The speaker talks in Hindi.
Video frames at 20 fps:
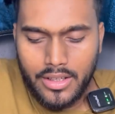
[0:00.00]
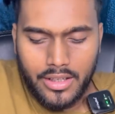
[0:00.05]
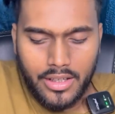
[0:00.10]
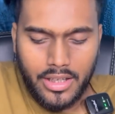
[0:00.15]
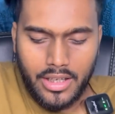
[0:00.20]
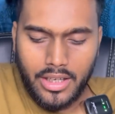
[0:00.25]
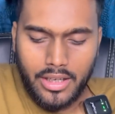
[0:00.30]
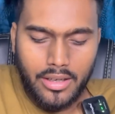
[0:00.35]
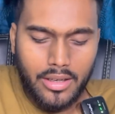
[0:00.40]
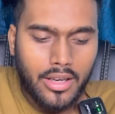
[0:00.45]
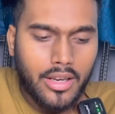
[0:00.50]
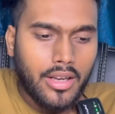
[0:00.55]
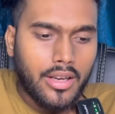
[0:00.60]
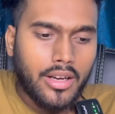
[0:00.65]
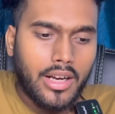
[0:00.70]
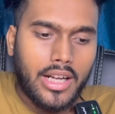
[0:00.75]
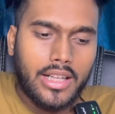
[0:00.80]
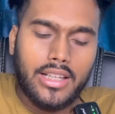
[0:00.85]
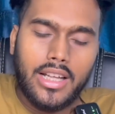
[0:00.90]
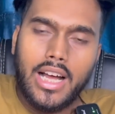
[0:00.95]
ठीक है
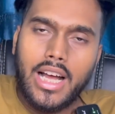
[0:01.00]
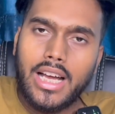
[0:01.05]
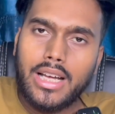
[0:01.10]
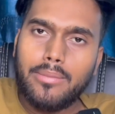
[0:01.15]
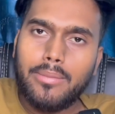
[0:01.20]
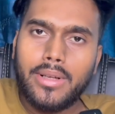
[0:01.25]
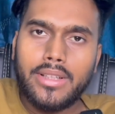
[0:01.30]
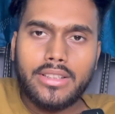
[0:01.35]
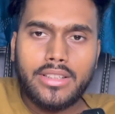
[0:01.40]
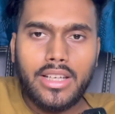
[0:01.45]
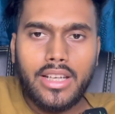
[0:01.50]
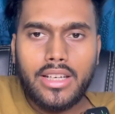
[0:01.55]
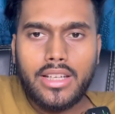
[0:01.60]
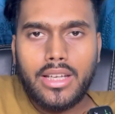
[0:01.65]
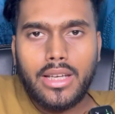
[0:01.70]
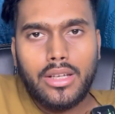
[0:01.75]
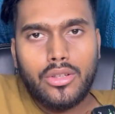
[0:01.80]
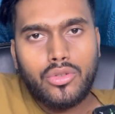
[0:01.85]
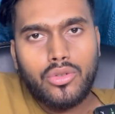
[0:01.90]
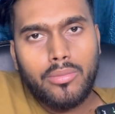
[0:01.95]
और आँख बंद
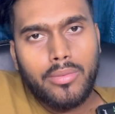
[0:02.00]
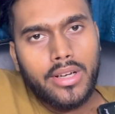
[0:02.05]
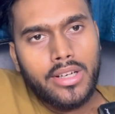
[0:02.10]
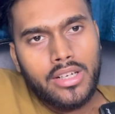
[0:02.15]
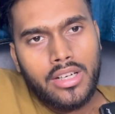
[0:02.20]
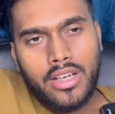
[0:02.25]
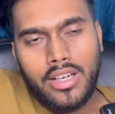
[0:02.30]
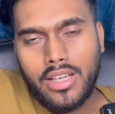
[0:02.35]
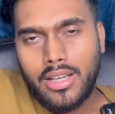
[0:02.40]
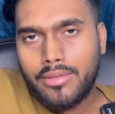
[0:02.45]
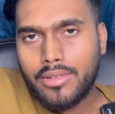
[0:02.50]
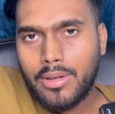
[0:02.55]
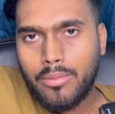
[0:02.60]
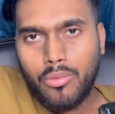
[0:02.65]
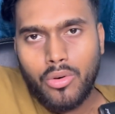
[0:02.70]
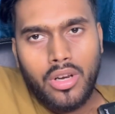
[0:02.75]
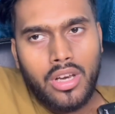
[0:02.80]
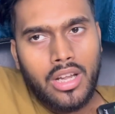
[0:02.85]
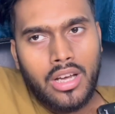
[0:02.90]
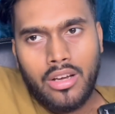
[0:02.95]
करके जो मेंटेलिटी आप
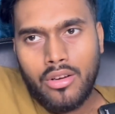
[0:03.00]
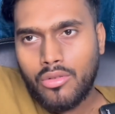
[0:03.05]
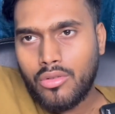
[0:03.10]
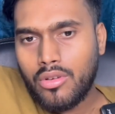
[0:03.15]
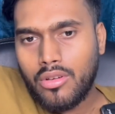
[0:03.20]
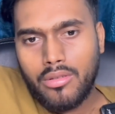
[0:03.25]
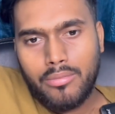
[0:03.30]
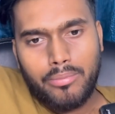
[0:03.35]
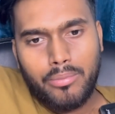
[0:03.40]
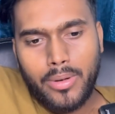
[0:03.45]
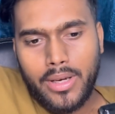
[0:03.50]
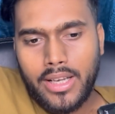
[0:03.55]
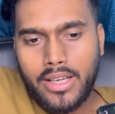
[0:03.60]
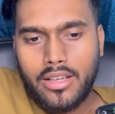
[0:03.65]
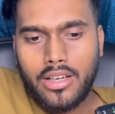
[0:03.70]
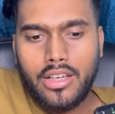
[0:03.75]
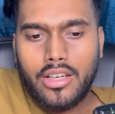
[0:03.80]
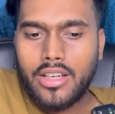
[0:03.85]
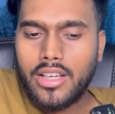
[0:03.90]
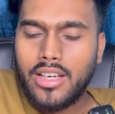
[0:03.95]
दमुल्ला को
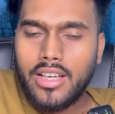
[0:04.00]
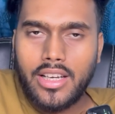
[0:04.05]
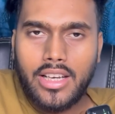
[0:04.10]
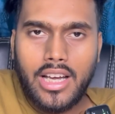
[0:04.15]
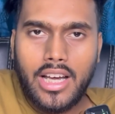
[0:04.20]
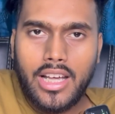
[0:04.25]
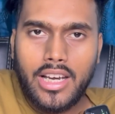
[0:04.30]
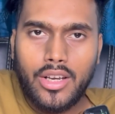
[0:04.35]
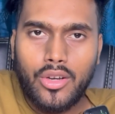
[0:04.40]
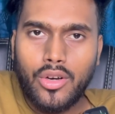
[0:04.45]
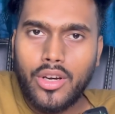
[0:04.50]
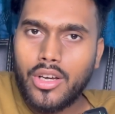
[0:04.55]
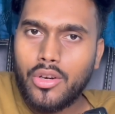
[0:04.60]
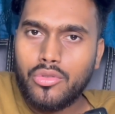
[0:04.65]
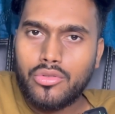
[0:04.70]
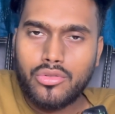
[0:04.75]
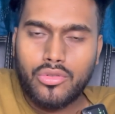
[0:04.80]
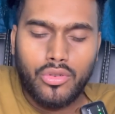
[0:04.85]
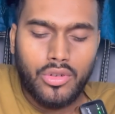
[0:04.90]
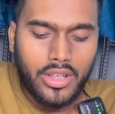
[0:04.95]
लेकर लेकर लेकर आ रहे हो अगर
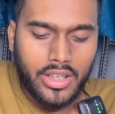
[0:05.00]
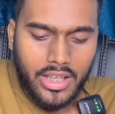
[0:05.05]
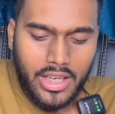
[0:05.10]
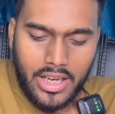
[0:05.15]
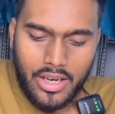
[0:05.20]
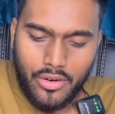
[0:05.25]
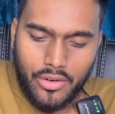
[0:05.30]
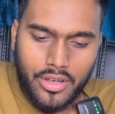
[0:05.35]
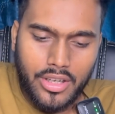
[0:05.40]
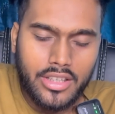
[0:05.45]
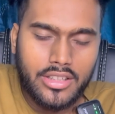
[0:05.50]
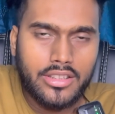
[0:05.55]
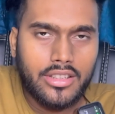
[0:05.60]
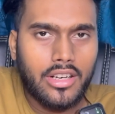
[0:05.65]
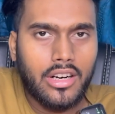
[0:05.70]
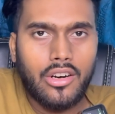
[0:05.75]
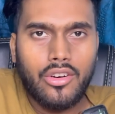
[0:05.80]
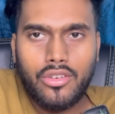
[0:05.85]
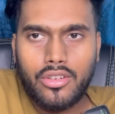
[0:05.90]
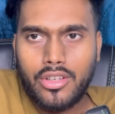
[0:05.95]
उसको लेकर आओगे इस
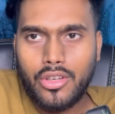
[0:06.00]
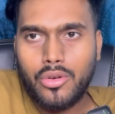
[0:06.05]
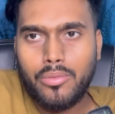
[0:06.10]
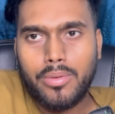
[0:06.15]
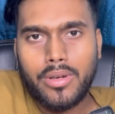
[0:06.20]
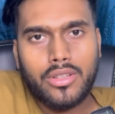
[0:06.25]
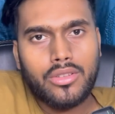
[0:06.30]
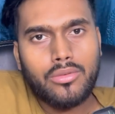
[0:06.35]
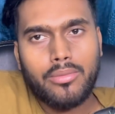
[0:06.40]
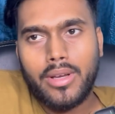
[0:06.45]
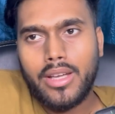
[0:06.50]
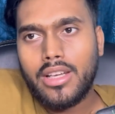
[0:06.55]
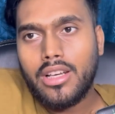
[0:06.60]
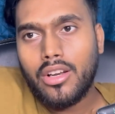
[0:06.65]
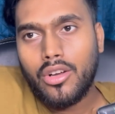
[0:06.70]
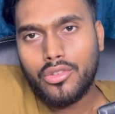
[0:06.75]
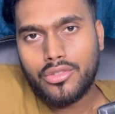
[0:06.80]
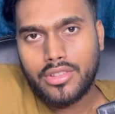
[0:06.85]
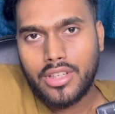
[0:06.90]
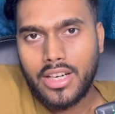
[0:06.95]
ग्राउंड के ऊपर तो भाई
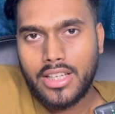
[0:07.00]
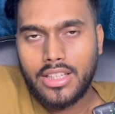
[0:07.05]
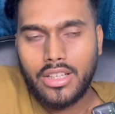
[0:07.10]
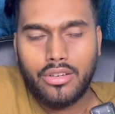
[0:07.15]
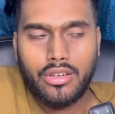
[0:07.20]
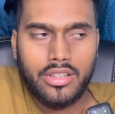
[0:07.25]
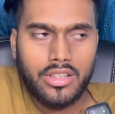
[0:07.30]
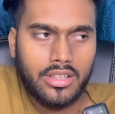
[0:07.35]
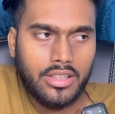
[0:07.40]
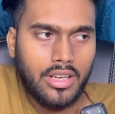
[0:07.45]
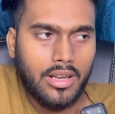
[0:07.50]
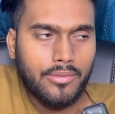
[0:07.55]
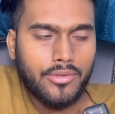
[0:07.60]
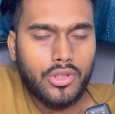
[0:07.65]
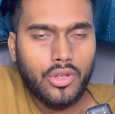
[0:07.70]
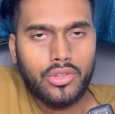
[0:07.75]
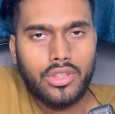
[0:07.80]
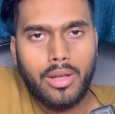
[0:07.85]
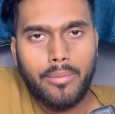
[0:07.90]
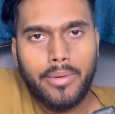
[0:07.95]
लॉस करा जाओगे जितना आप
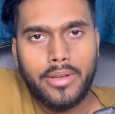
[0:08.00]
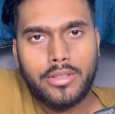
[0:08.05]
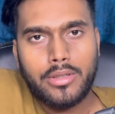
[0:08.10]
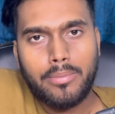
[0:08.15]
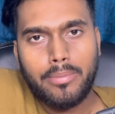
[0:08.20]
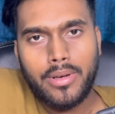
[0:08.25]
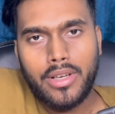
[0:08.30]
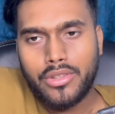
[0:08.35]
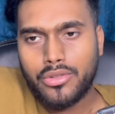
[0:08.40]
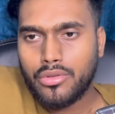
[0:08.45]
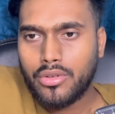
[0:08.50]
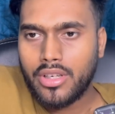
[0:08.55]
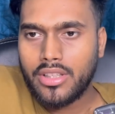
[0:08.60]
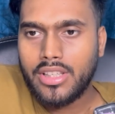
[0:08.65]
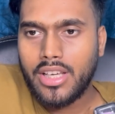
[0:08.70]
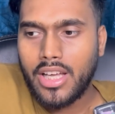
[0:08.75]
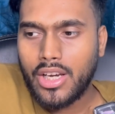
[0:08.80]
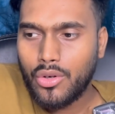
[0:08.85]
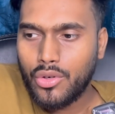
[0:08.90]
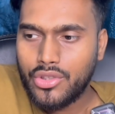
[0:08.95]
चौदह मैच में प्लस होकर
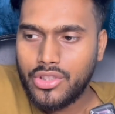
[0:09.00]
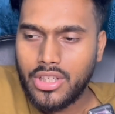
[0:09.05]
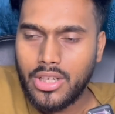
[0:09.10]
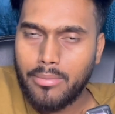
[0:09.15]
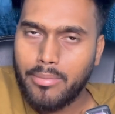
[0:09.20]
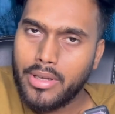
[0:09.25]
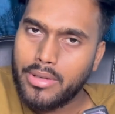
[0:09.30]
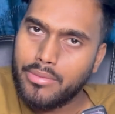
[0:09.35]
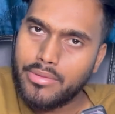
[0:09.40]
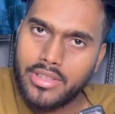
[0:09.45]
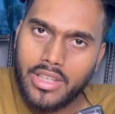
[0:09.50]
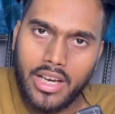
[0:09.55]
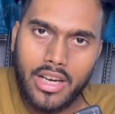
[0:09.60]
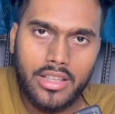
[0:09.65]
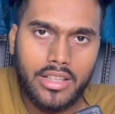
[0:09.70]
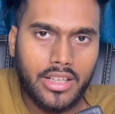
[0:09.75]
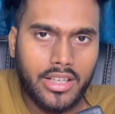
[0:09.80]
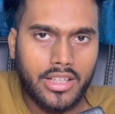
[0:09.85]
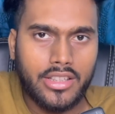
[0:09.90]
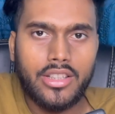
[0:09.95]
जा रहे हो छः मैच में सारा
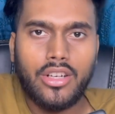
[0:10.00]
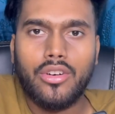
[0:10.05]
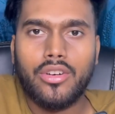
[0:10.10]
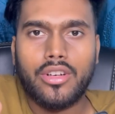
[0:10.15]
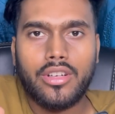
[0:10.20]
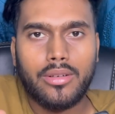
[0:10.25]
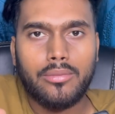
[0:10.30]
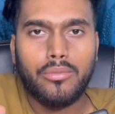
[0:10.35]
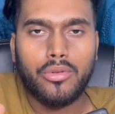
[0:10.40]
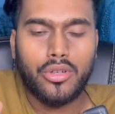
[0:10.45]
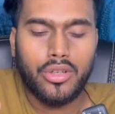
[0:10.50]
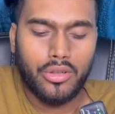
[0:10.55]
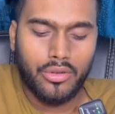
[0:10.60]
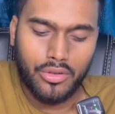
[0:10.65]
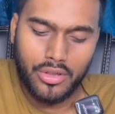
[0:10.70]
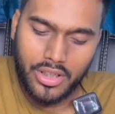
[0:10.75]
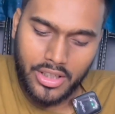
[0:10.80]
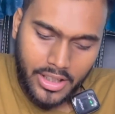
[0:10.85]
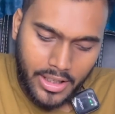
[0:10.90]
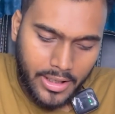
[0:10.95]
दे के जाओगे बुटी को
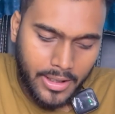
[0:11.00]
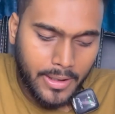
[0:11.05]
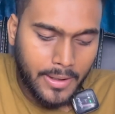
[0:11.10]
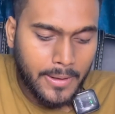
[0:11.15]
ठीक है